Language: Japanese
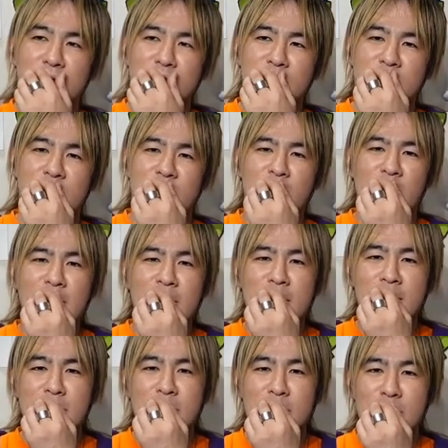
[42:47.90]
世
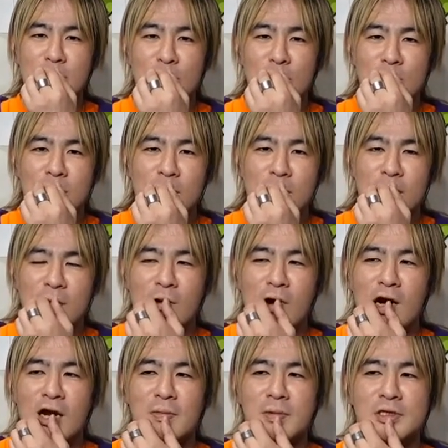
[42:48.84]
代によって
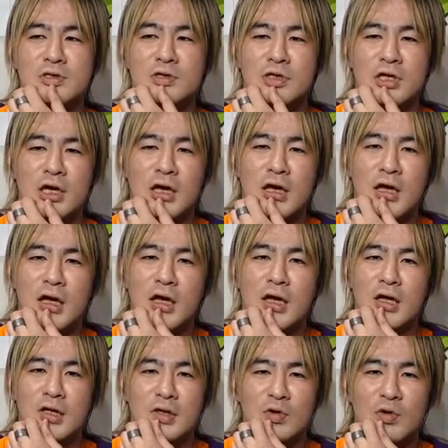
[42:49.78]
分かれますよね。
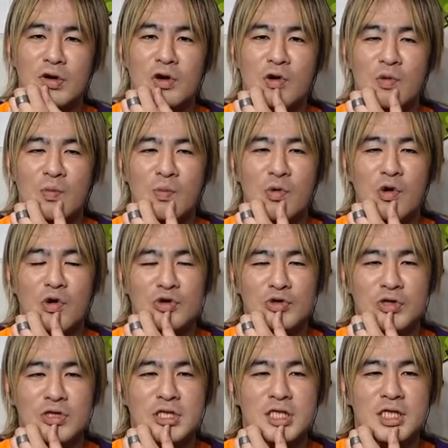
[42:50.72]
ドラゴンボール
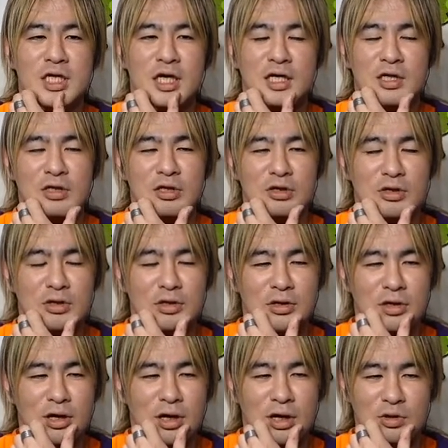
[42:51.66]
の好きな
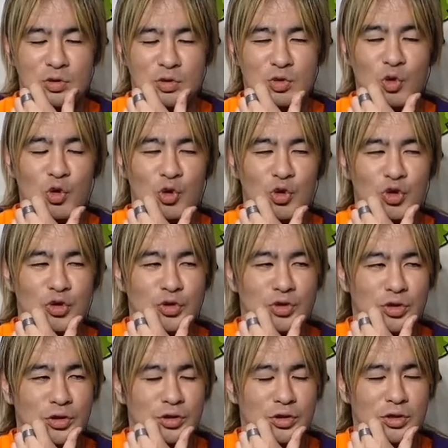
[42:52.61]
とこ、
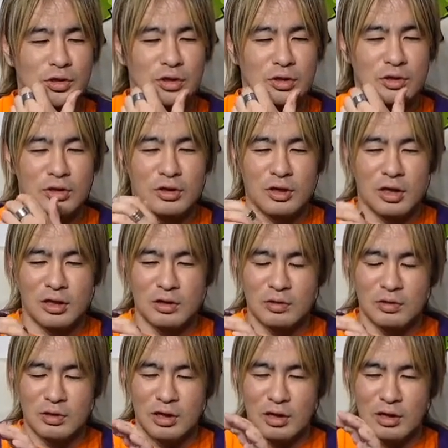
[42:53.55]
だか
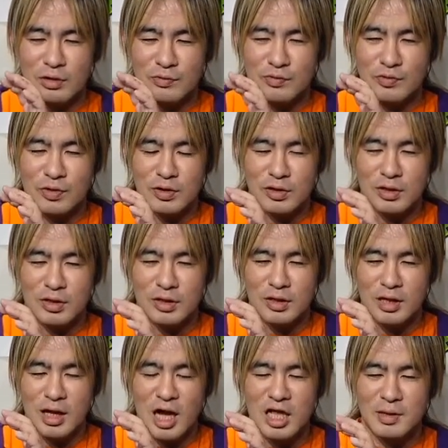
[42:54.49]
ら
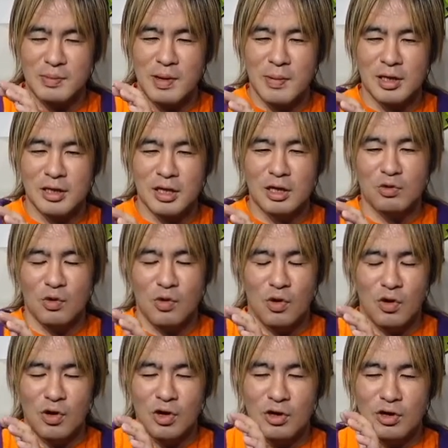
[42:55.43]
アニメ版だ
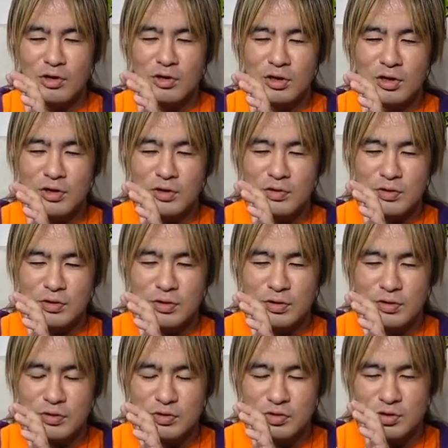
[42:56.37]
と
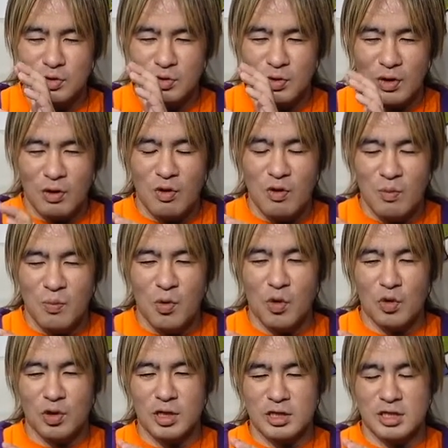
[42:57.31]
普通の「
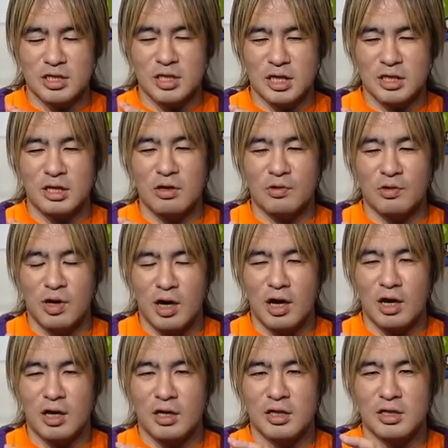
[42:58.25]
ドラゴンボール」が好きだったの
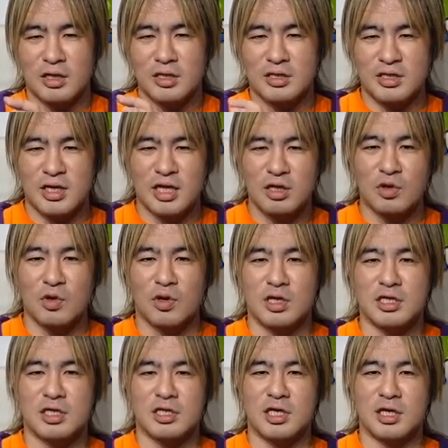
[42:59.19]
か、 Z が
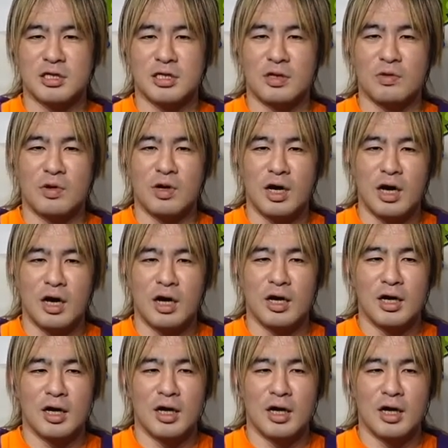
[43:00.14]
好きだったのか、